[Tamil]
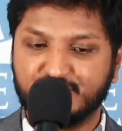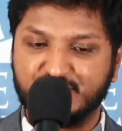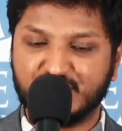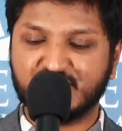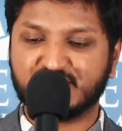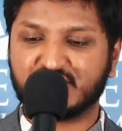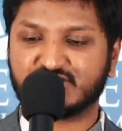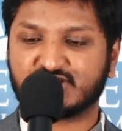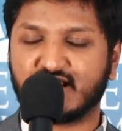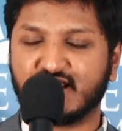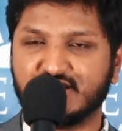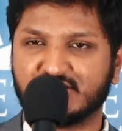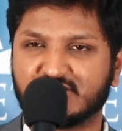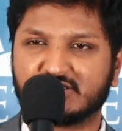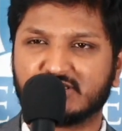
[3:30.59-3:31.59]
ஜீசஸ்
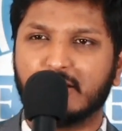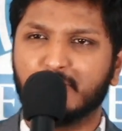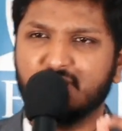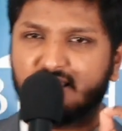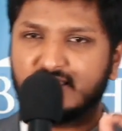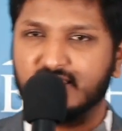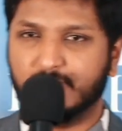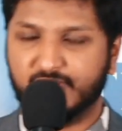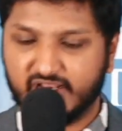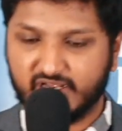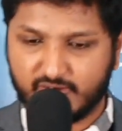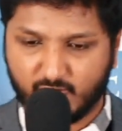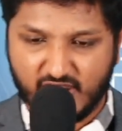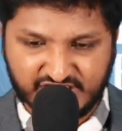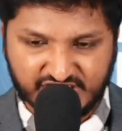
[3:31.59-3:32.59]
கிரைஸ்ட் தமிழ்ல அது எப்படி
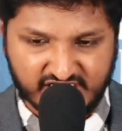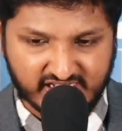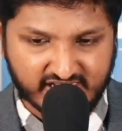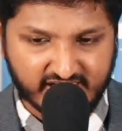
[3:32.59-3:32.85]
இருக்கு வாசிங்க